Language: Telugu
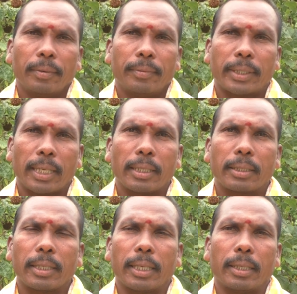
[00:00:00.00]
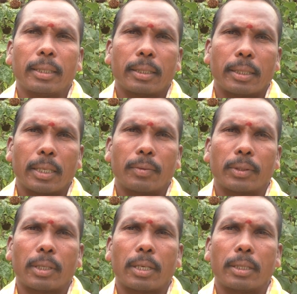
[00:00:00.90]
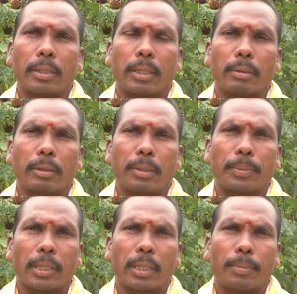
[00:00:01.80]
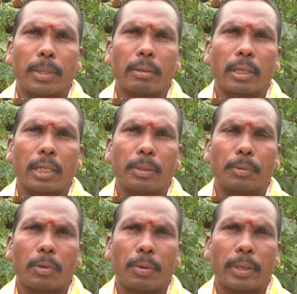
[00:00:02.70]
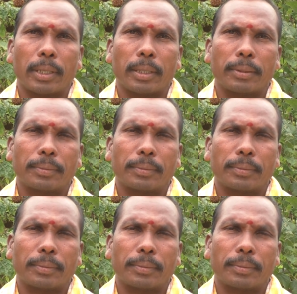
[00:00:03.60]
వీటన్నిటిని రెండు వందల లీటర్ల నీరు పెట్టే డబ్బాలో కలదిప్పుకోవాలి